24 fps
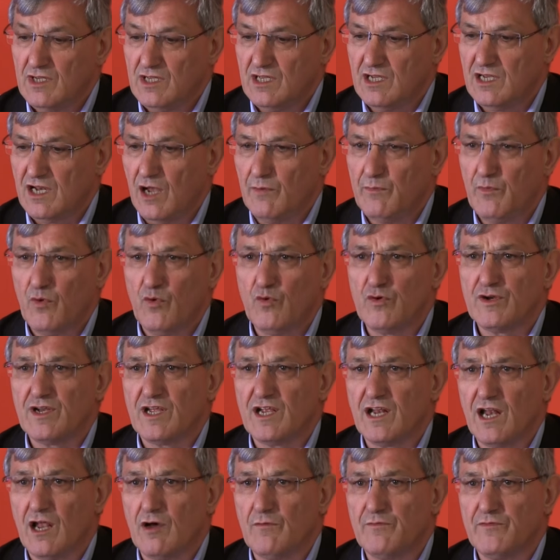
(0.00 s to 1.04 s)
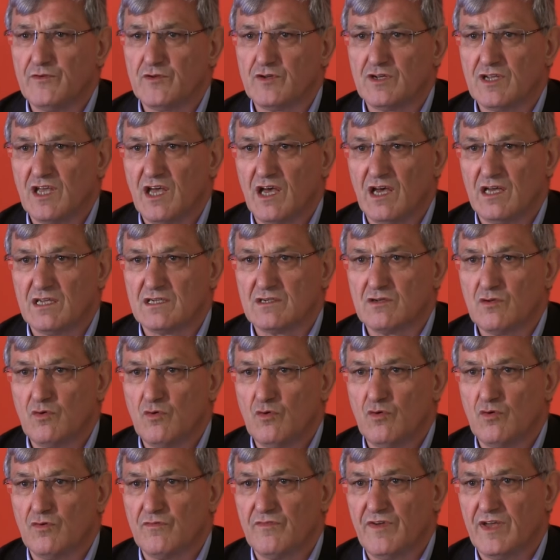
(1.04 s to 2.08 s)
Ich glaube, ohne glaubwürdige
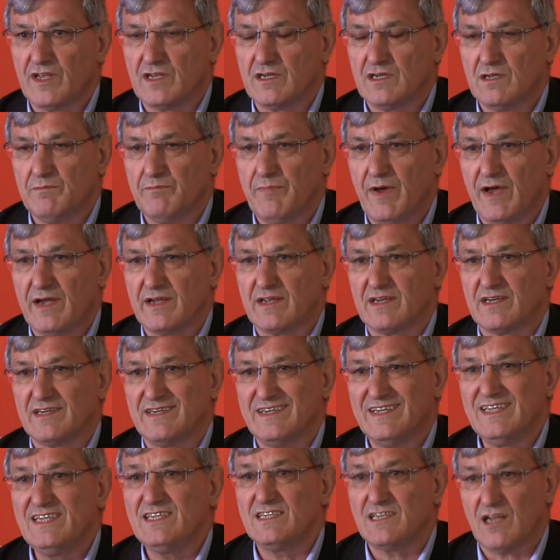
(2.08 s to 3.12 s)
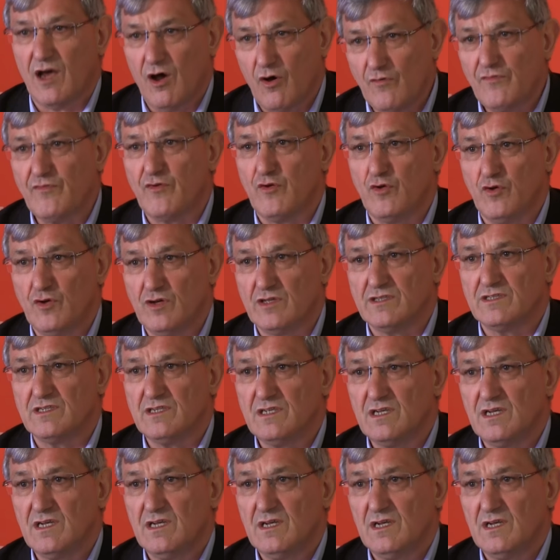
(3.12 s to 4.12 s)
Androhung werden die Banken nicht aufhören,